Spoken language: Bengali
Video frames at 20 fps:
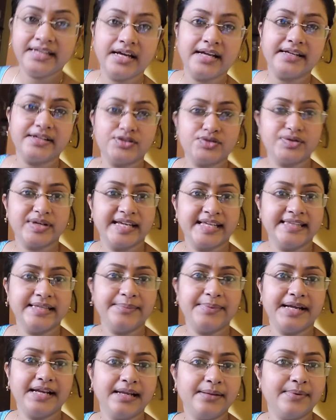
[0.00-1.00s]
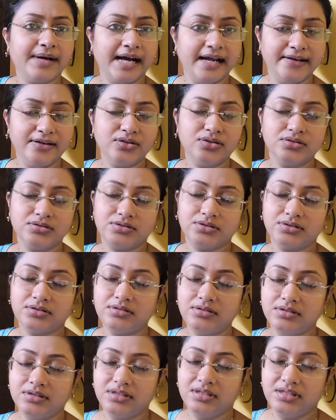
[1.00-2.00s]
আর কিছু খেতে পারলে ভালো হতো
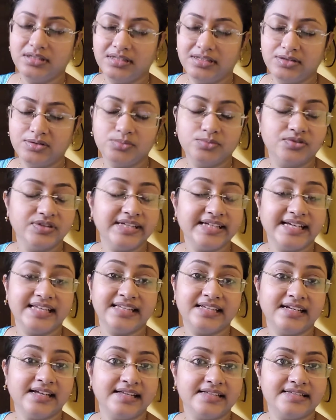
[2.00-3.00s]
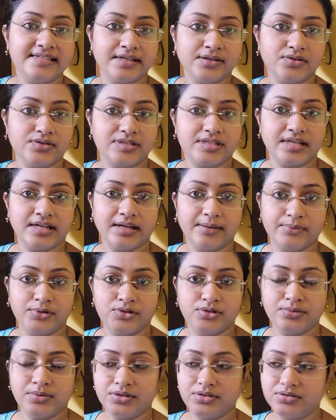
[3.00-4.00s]
কিন্তু মুড়ি খেতে না ইচ্ছা করছে না
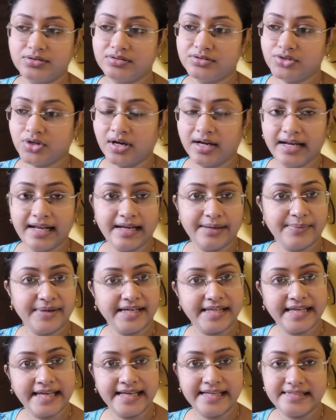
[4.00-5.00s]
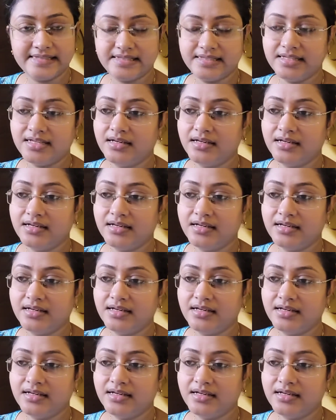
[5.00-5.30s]
প্রথমত সকালে একবার খেয়েছি